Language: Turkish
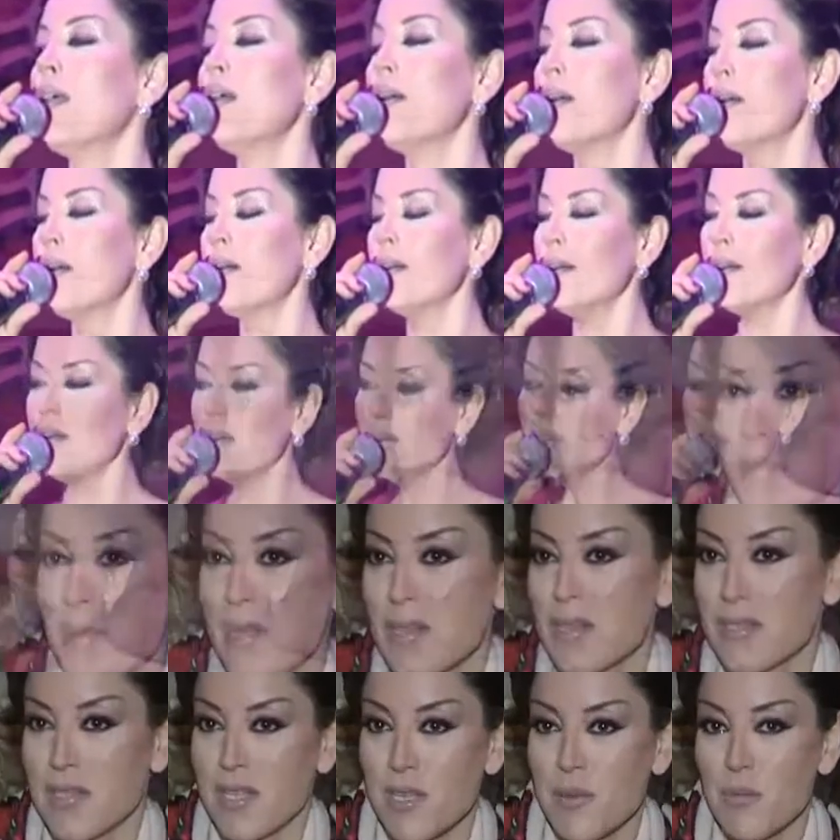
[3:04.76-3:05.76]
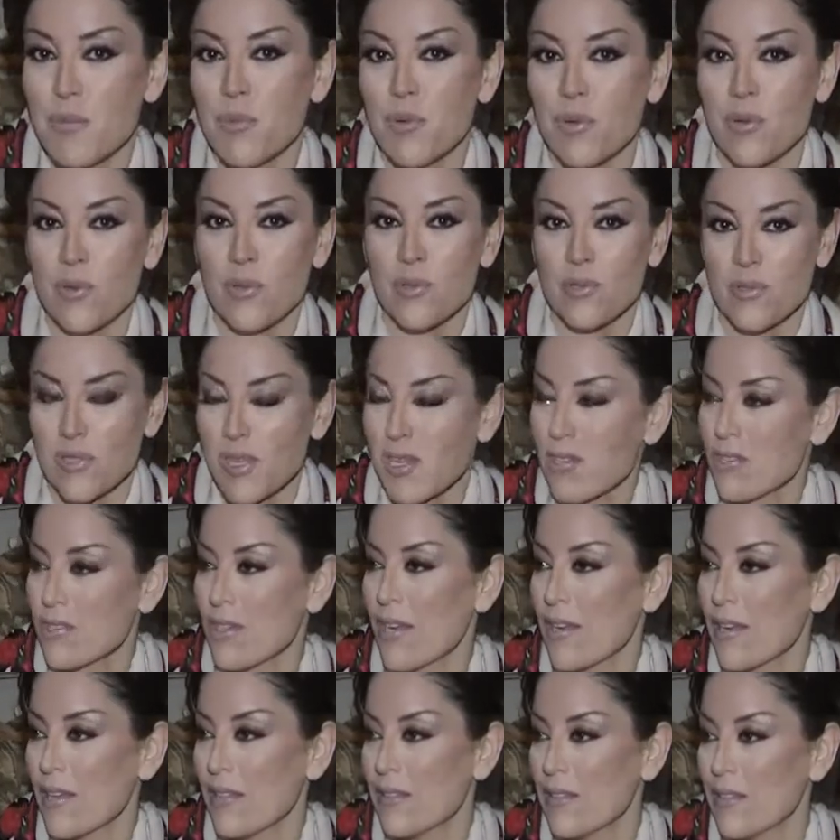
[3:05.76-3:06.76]
Evet. Benim mesleğim bu. Güzel
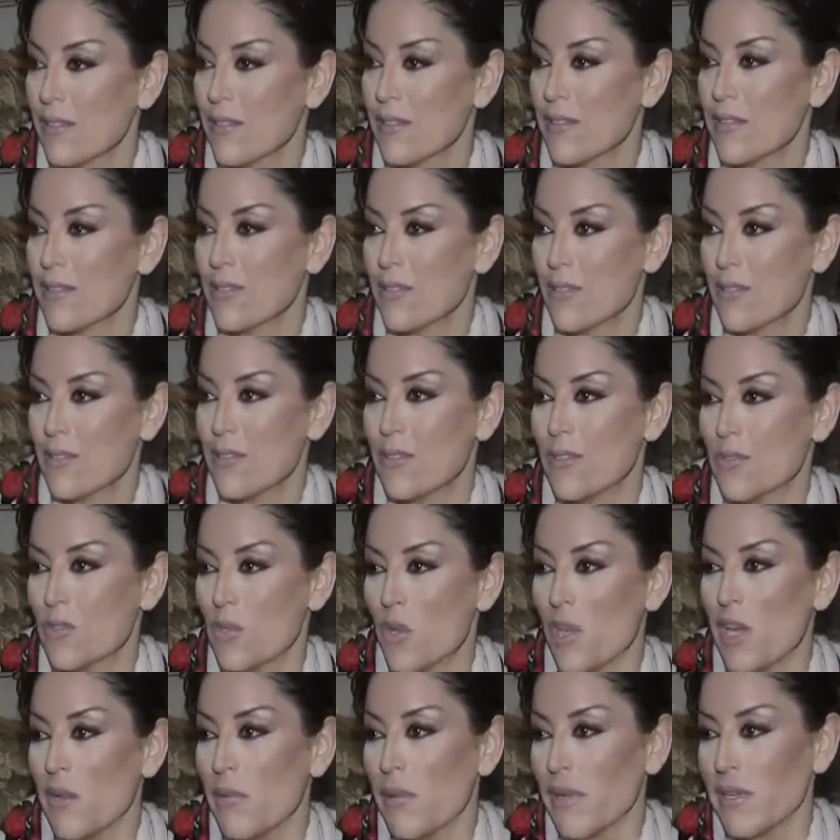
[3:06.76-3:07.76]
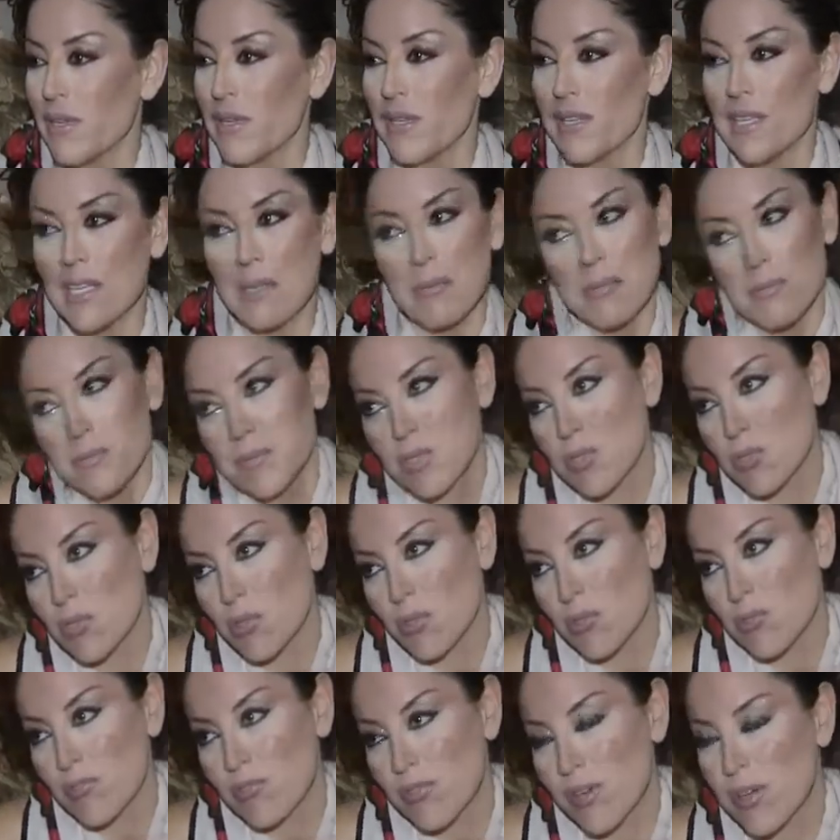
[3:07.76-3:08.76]
şarkıları e, söylemekle ilgili bir
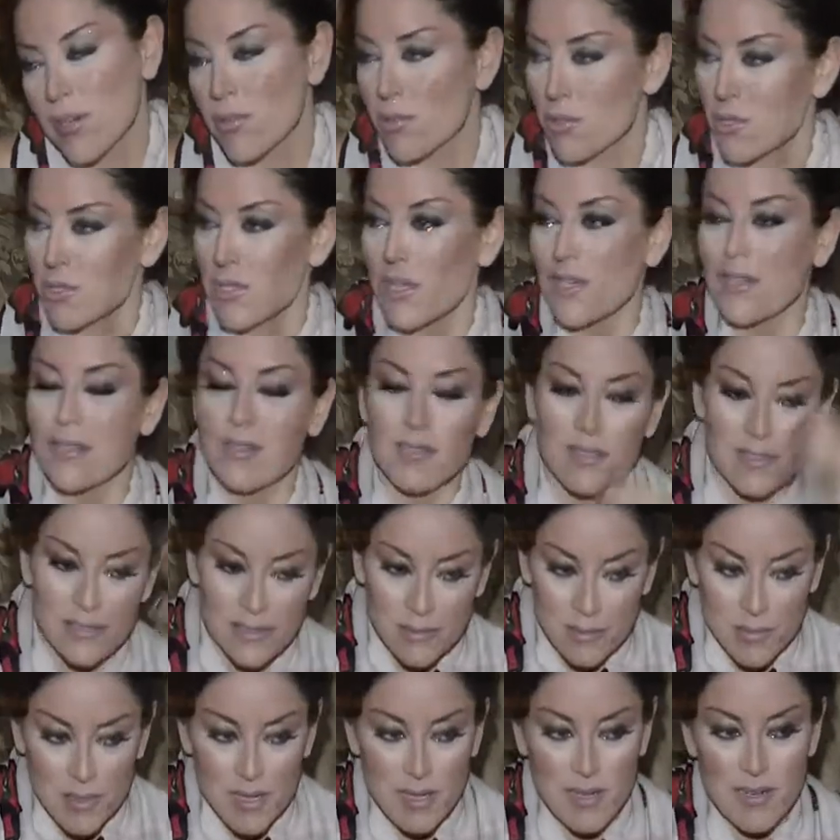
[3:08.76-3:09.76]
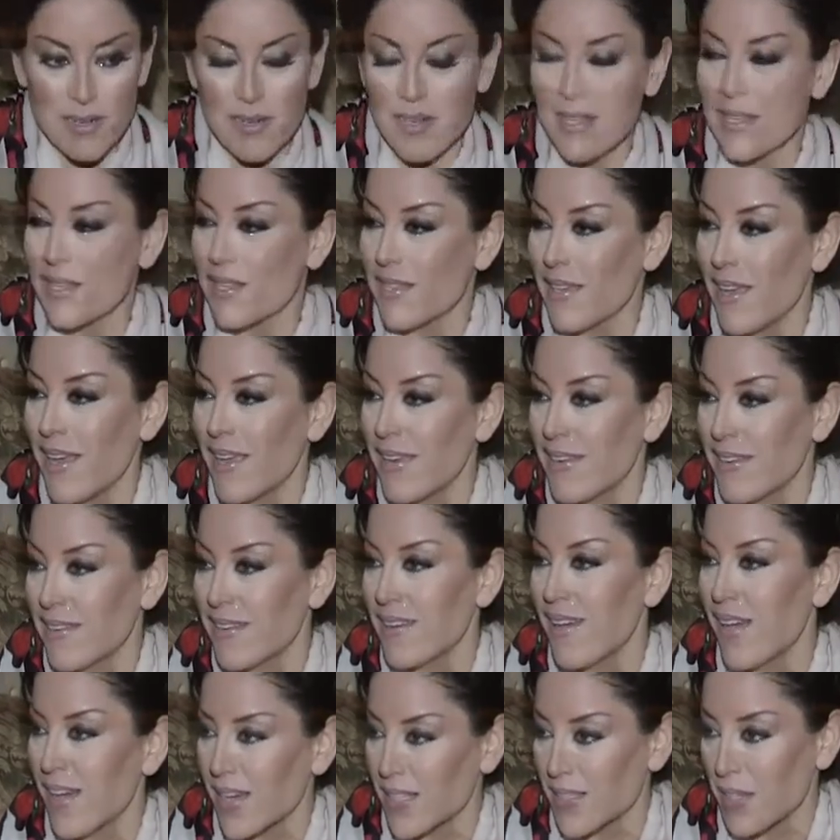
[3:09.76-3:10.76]
misyonum var. O şarkıları da birilerine
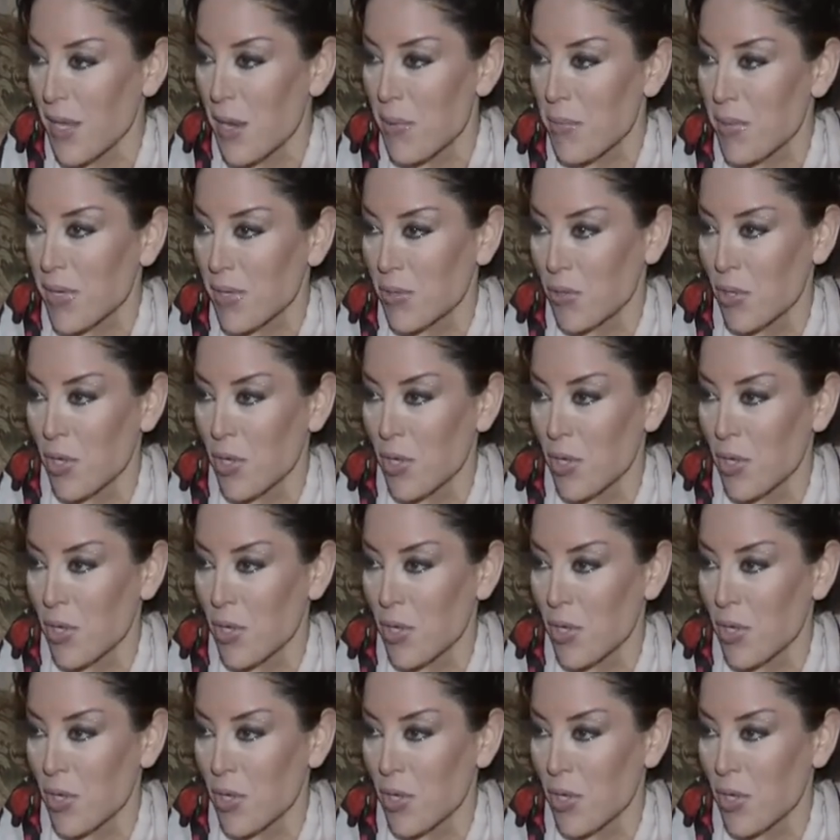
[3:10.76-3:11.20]
hikayelerini aktarmak